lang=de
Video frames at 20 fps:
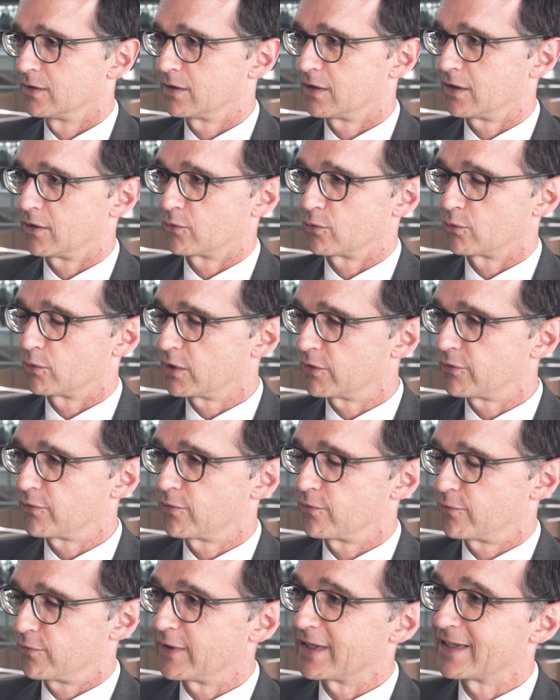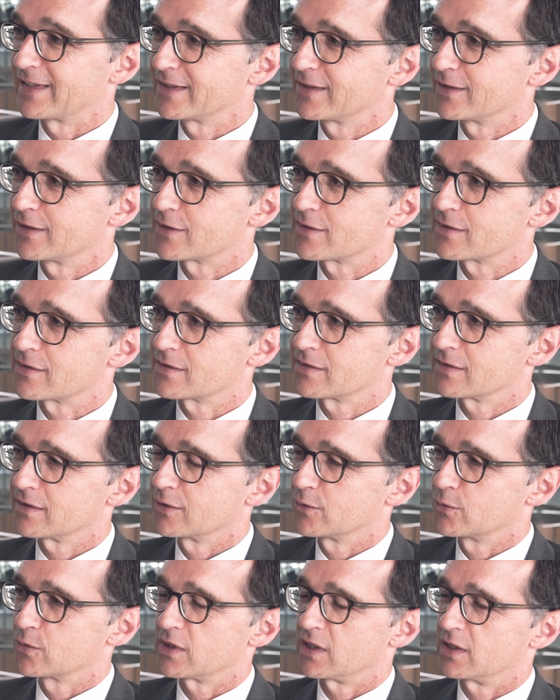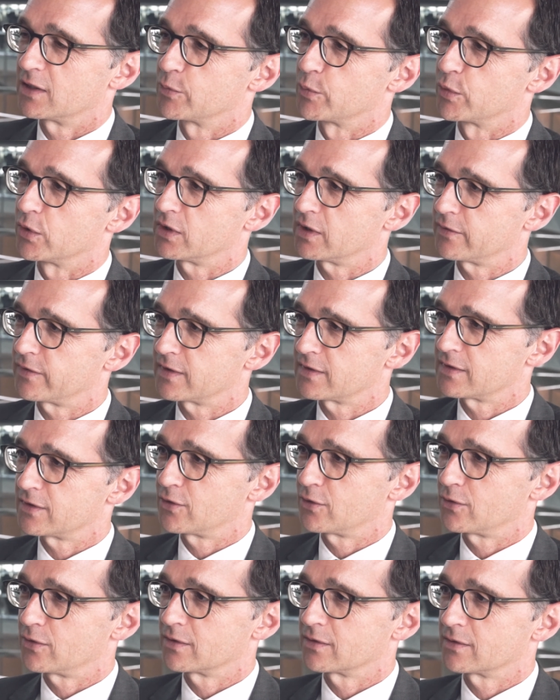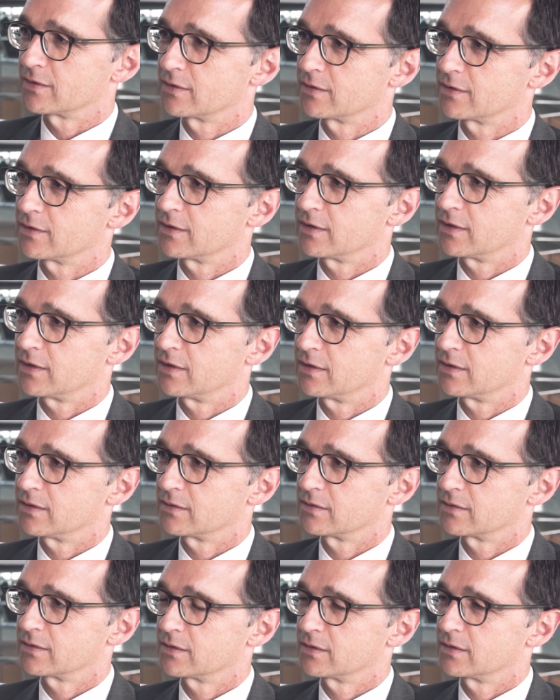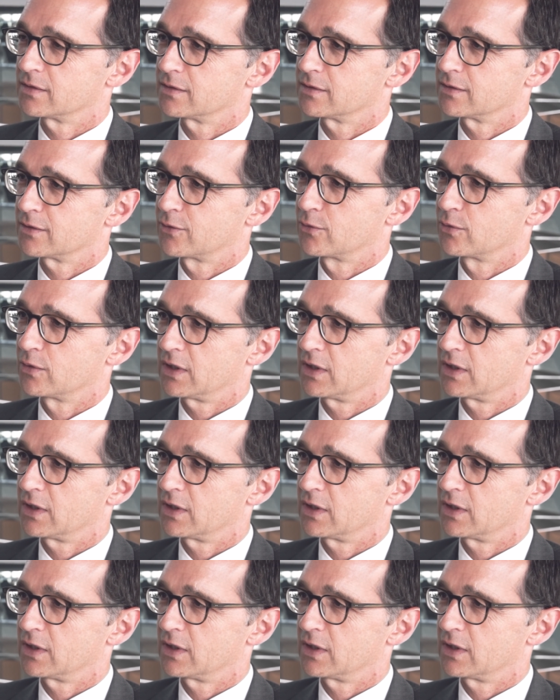Also ich fände es gut, eine Bürgerversicherung äh, äh, zu